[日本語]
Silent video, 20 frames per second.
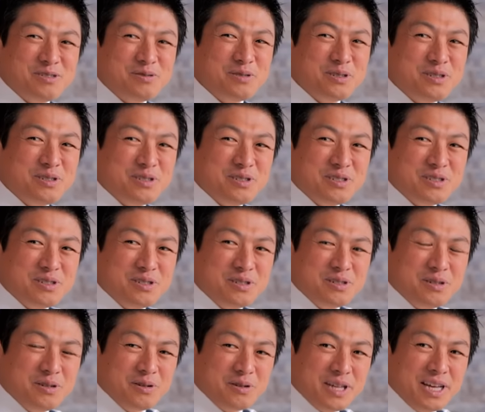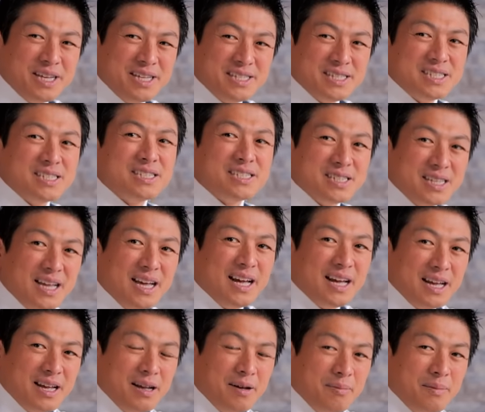そういうので維持し
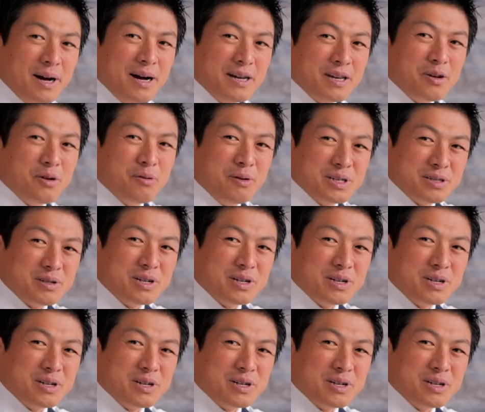て、まあ日本